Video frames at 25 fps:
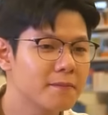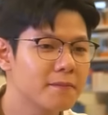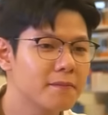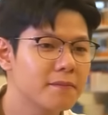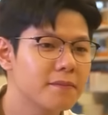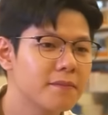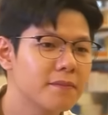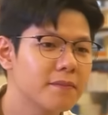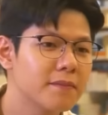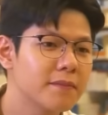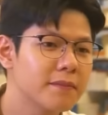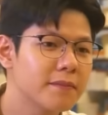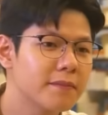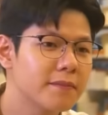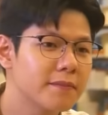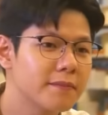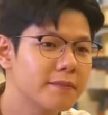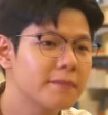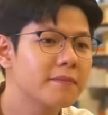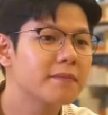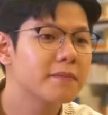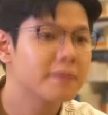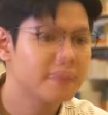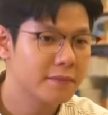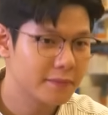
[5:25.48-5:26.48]
mẹ em
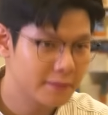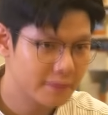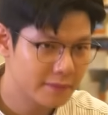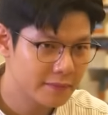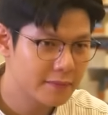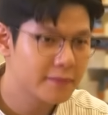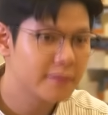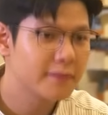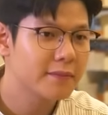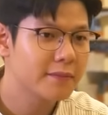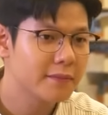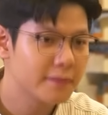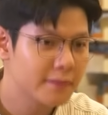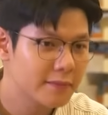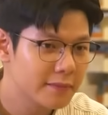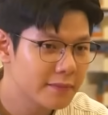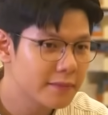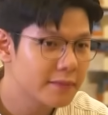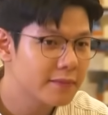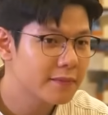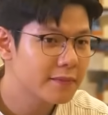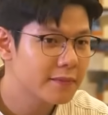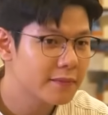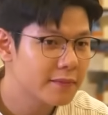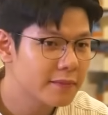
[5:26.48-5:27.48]
thì muốn em
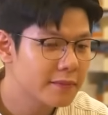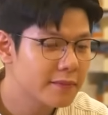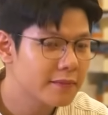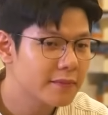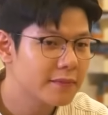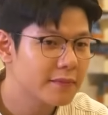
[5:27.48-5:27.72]
có thể